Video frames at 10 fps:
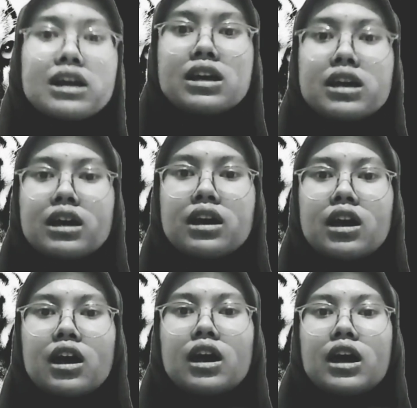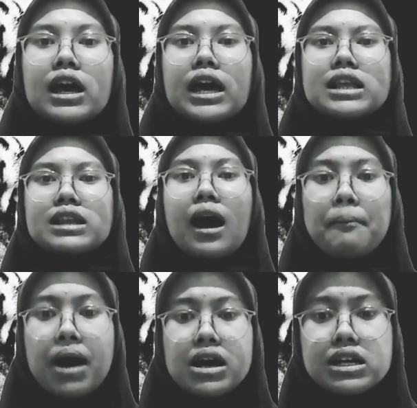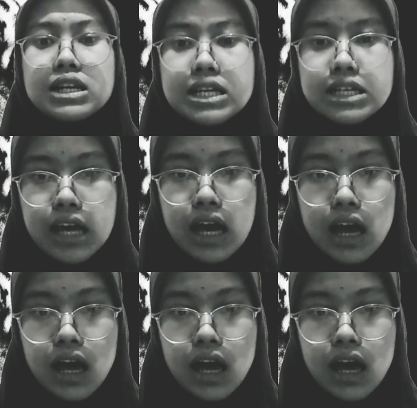deh eta mah geningnya